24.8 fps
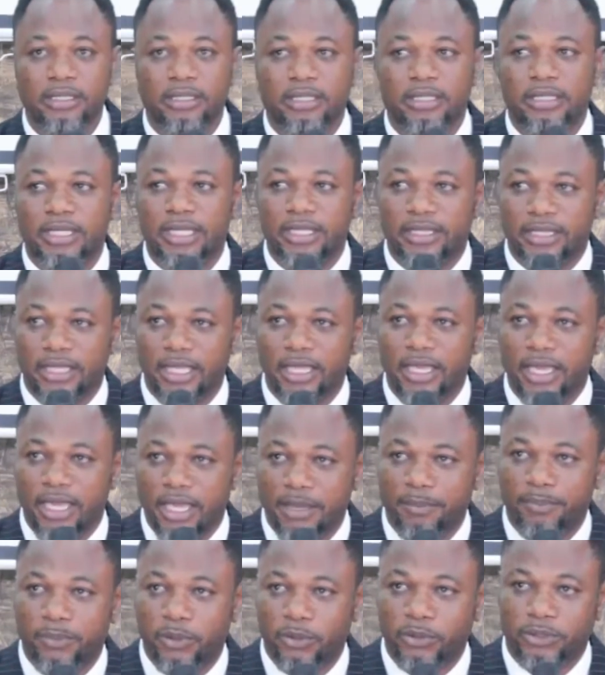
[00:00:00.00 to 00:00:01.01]
qu'il était
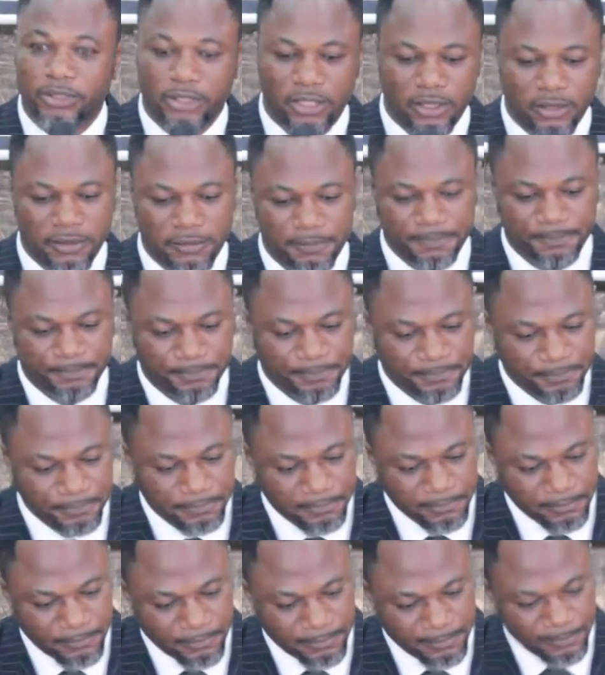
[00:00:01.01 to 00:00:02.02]
important
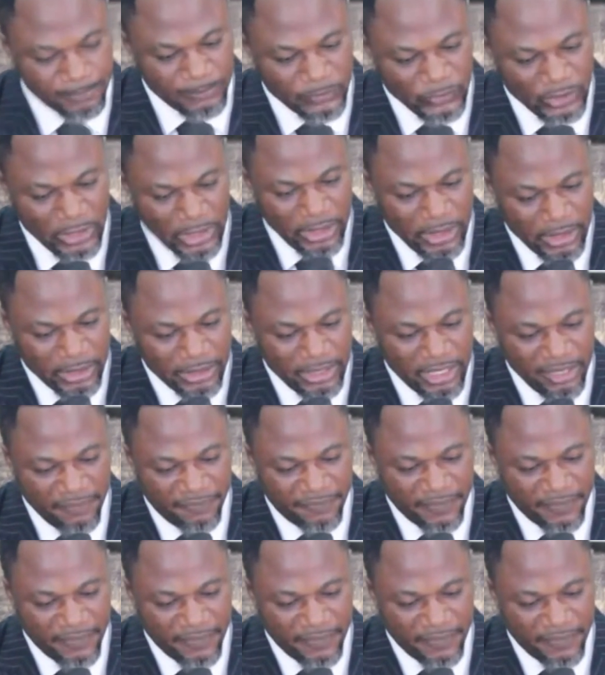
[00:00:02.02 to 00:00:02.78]
de